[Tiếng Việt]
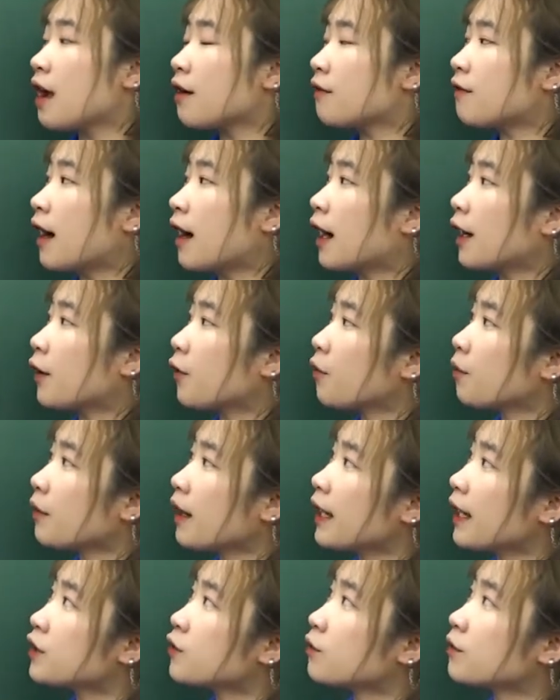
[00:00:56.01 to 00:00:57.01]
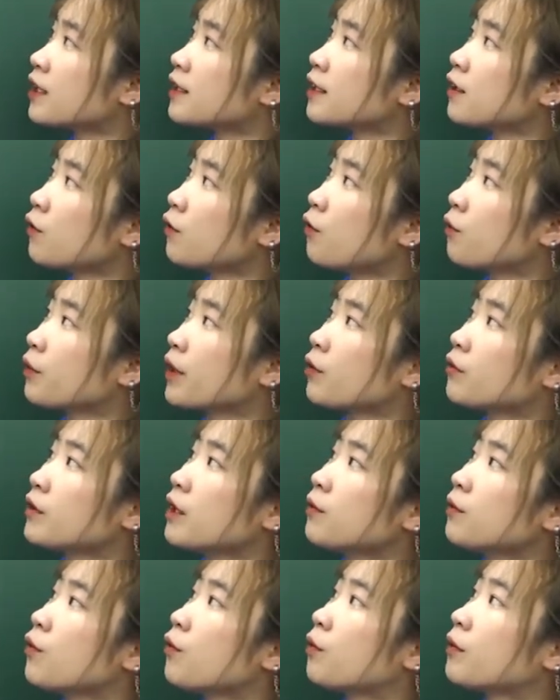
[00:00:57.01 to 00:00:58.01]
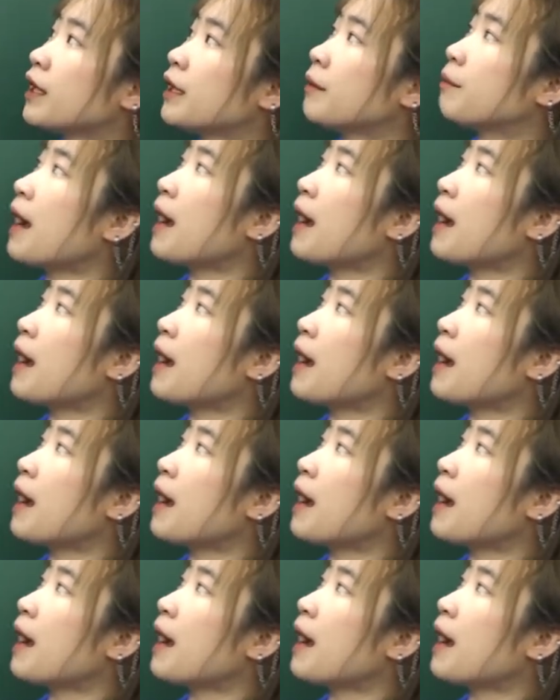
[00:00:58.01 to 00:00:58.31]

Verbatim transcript: Và ngày hôm nay chúng ta sẽ cùng nhau tiếp tục đến